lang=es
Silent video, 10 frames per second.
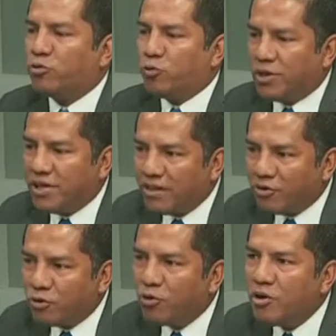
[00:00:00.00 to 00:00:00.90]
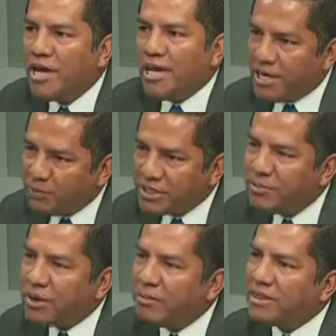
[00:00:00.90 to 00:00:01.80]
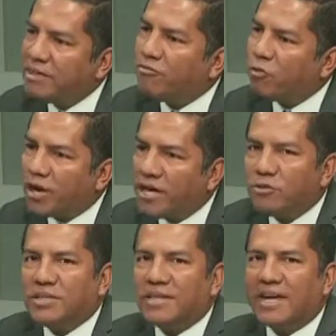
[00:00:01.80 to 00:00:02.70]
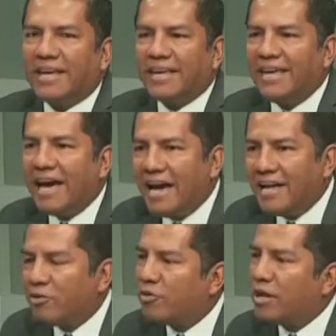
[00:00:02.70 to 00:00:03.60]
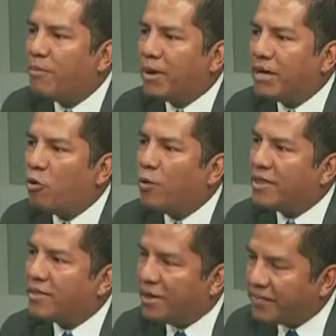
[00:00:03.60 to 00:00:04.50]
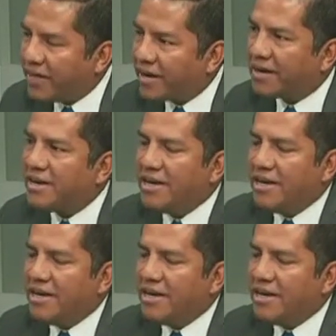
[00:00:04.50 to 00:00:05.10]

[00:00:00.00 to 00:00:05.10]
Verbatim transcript: estudiando y principalmente enfocándose en aquellas áreas donde el país lo va a demandar.